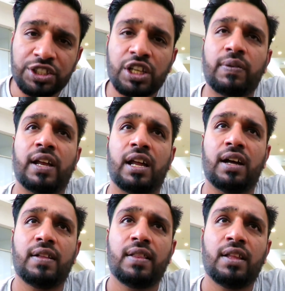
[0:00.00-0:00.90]
अच्छे
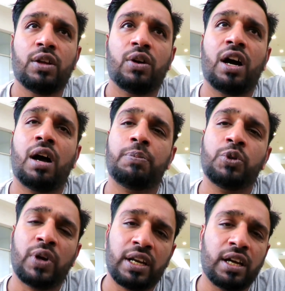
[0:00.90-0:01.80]
वाला
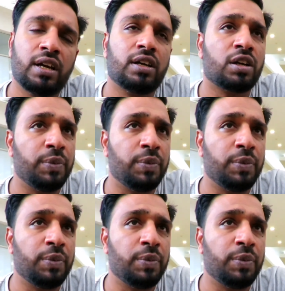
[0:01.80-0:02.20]
आप जो है ना